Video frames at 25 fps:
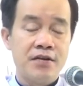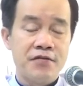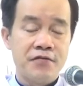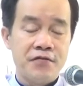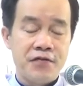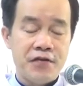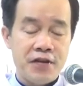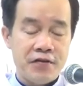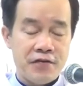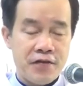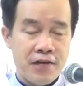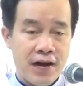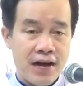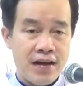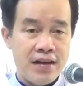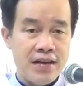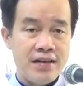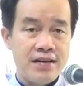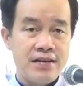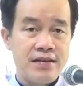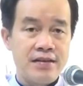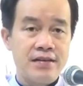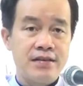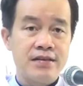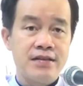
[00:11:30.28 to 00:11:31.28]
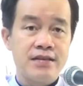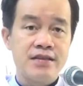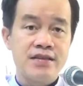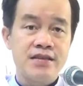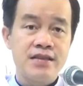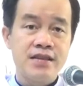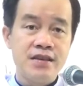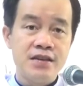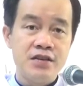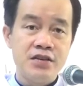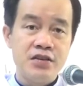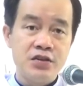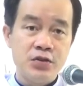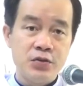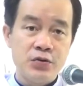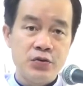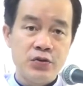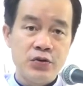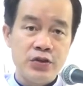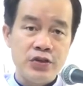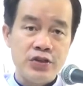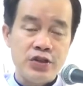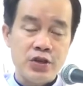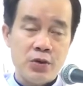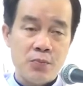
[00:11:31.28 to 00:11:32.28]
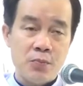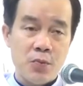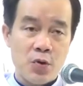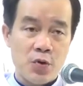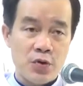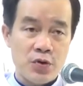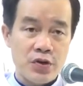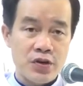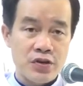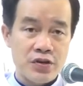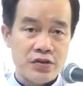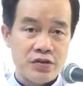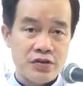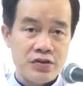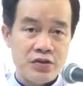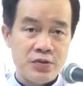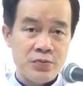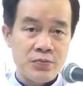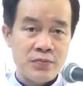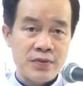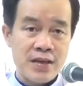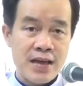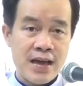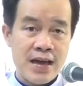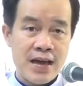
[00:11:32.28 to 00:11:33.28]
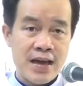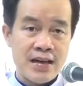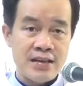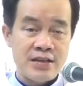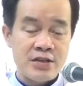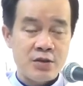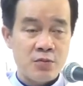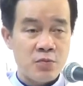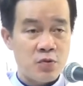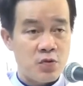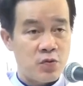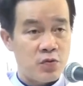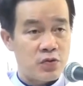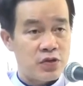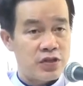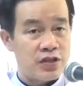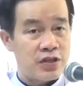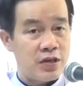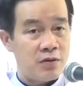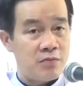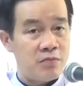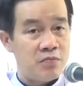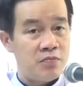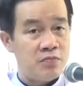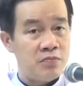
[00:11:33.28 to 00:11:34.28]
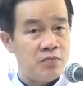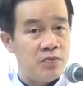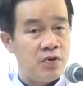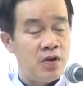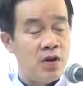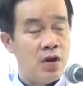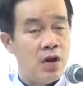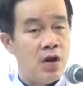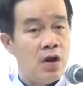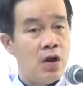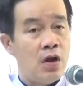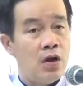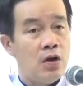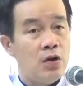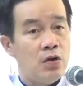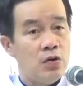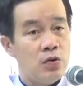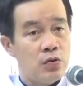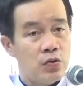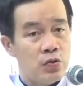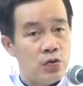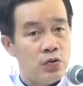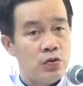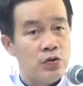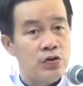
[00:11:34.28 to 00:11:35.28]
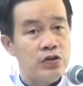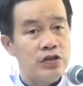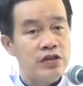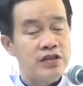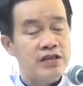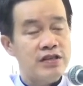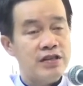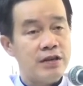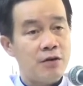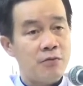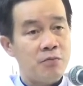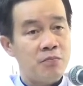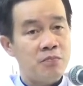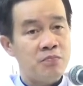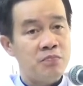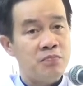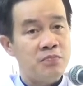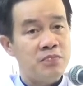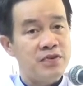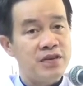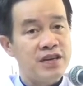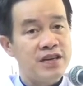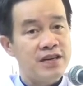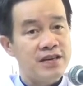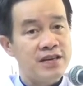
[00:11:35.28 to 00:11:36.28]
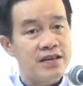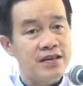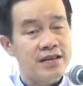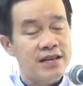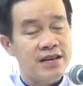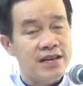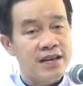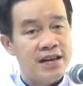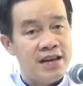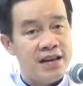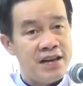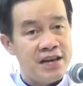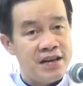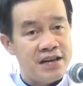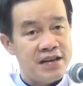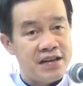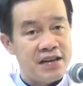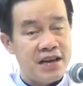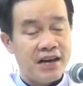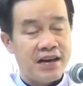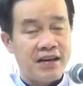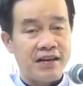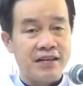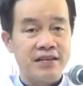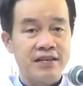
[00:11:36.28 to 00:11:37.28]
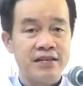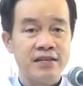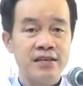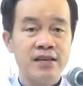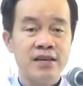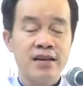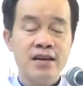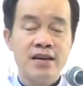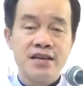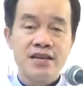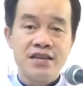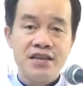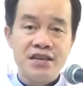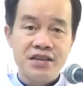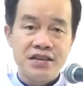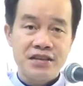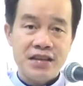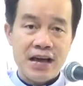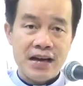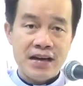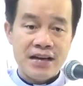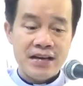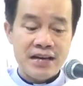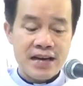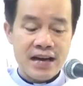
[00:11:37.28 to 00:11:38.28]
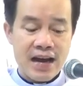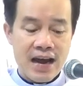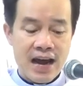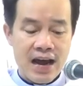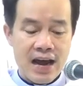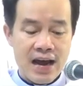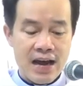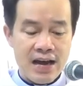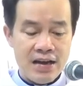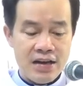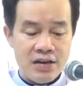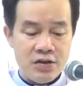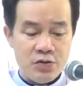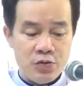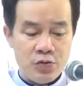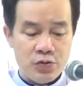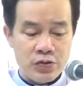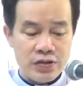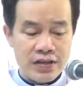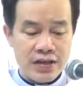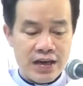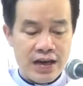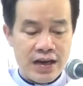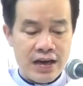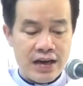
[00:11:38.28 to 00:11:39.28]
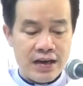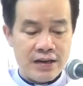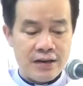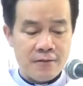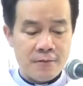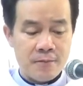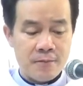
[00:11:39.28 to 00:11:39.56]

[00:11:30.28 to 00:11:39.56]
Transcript: vì vậy xin chúa cho mỗi người chúng ta trong cuộc sống luôn sống đức kiên nhẫn như thánh cả du xe